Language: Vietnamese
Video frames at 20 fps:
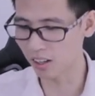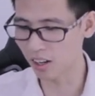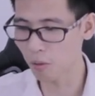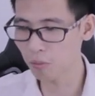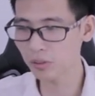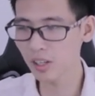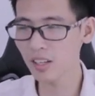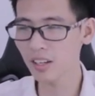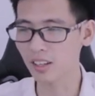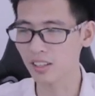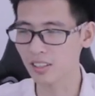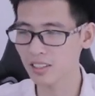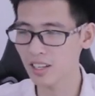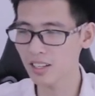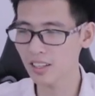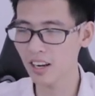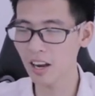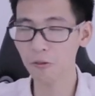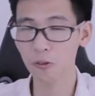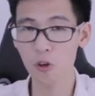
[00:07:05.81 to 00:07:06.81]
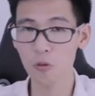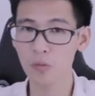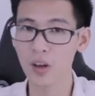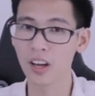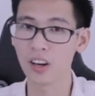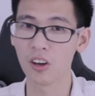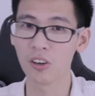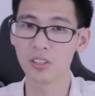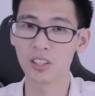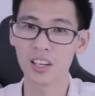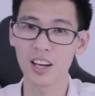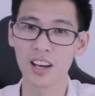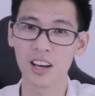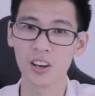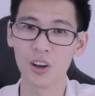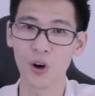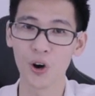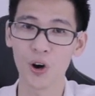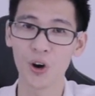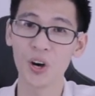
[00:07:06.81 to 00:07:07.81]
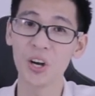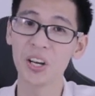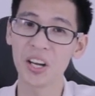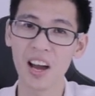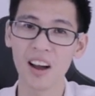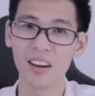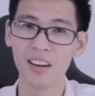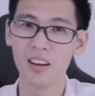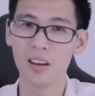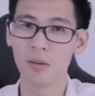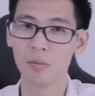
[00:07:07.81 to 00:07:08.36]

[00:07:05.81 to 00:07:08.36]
không thích ở chiếc laptop này đó chính là nó hơi nặng